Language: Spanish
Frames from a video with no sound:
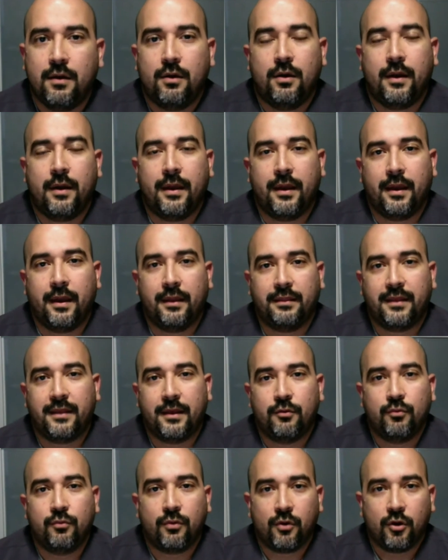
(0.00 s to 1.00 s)
eh,
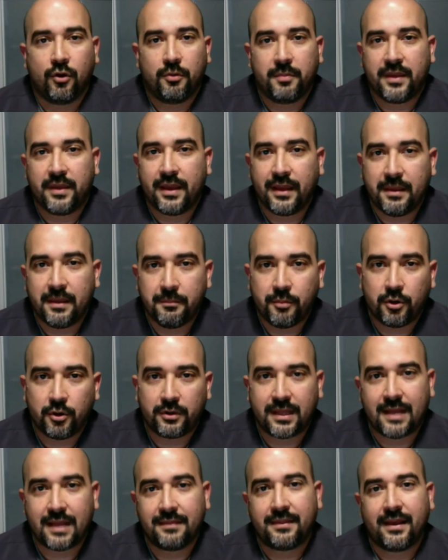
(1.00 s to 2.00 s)
tiene un rol bien
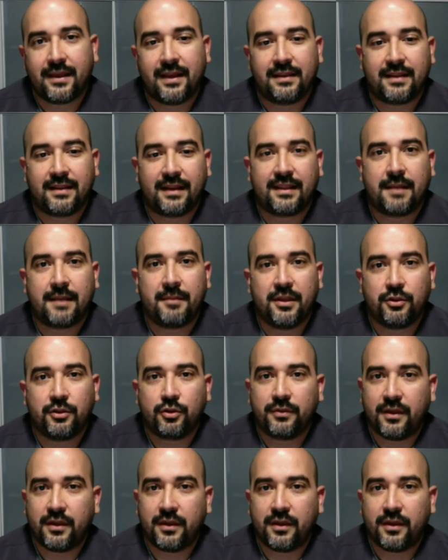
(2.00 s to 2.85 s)
importante en el tratamiento.